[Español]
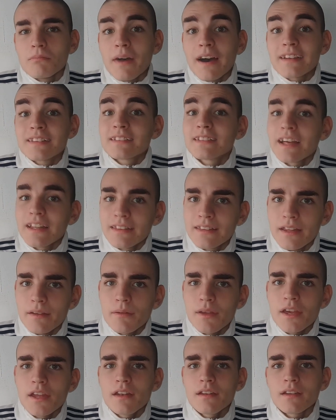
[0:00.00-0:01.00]
bastante
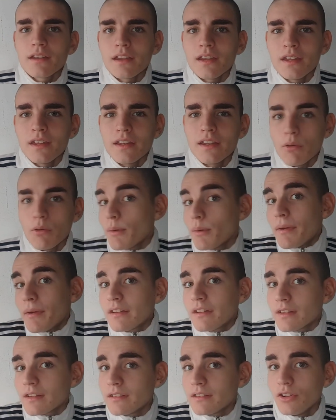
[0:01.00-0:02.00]
bien y Nehuel
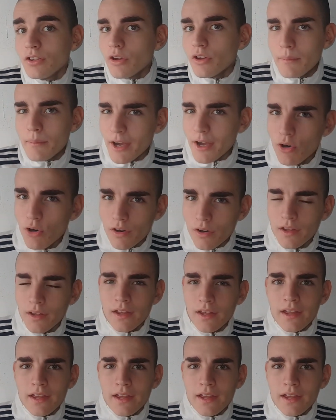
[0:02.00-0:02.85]
Pérez ha sido el mejor